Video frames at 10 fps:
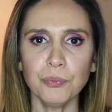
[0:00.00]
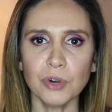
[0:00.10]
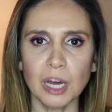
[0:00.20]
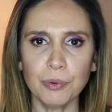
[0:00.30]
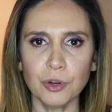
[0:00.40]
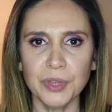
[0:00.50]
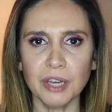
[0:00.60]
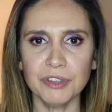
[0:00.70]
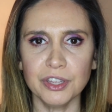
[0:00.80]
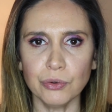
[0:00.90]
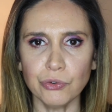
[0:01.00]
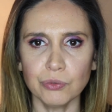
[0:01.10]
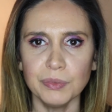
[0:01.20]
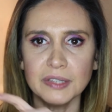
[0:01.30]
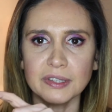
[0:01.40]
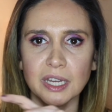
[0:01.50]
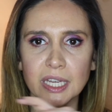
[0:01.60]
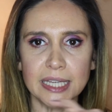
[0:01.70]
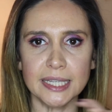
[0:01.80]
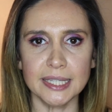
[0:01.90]
pour la première vidéo, je vous mettrai
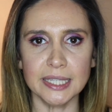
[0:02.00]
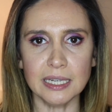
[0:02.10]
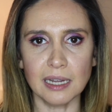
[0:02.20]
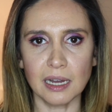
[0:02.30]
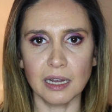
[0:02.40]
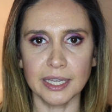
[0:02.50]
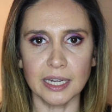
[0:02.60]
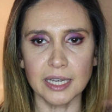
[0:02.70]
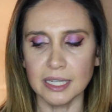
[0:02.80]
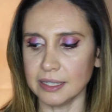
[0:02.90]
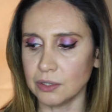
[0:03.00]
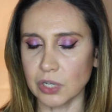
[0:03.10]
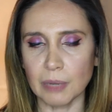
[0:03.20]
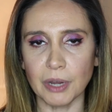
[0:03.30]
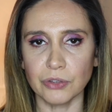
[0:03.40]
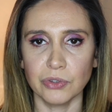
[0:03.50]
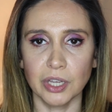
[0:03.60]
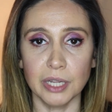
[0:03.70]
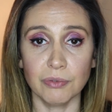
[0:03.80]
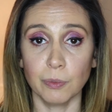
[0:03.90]
ici, là, à quelle catégorie appartenait
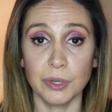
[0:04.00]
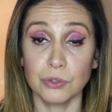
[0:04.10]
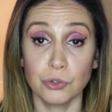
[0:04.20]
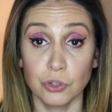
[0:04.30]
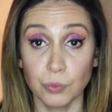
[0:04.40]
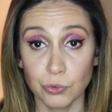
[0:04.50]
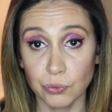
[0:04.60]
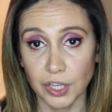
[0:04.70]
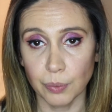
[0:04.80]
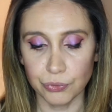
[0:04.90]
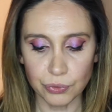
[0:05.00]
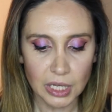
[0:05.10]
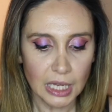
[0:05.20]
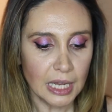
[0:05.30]
les livres parce que je ne m'en souviens plus.